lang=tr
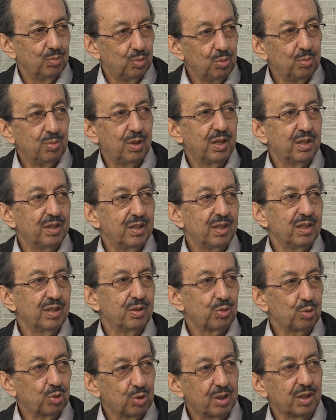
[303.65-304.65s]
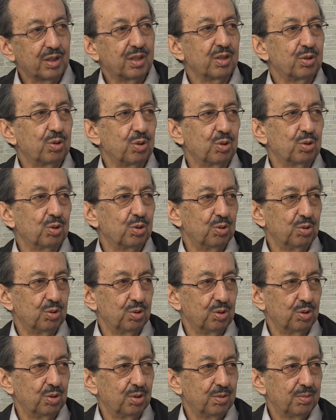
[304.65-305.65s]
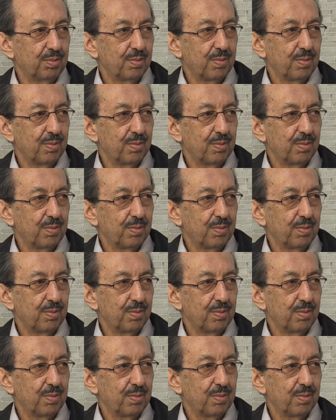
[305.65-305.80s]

Bu mana ruhta da söz konusu.